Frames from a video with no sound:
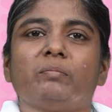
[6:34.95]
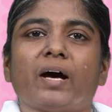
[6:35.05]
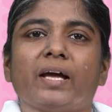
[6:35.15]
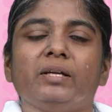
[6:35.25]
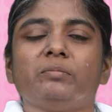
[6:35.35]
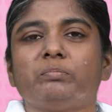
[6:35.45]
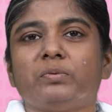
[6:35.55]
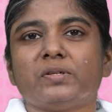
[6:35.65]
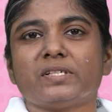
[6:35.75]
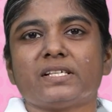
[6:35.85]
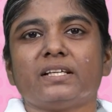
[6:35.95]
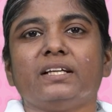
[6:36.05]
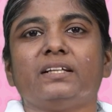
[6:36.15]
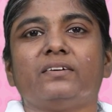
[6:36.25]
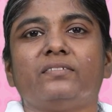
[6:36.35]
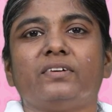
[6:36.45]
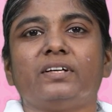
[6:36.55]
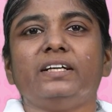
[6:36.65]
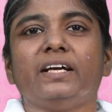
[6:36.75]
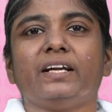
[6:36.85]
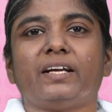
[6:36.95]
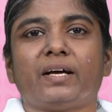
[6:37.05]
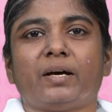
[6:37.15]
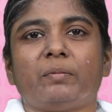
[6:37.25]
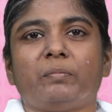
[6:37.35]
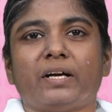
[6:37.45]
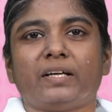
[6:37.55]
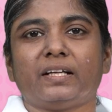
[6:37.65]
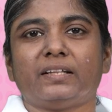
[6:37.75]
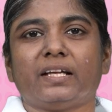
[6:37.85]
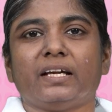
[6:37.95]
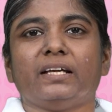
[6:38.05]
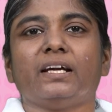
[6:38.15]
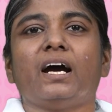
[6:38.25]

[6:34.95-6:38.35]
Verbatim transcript: மைண்ட் பர்சன் இன் த வேர்ல்ட் என்ற பட்டத்தை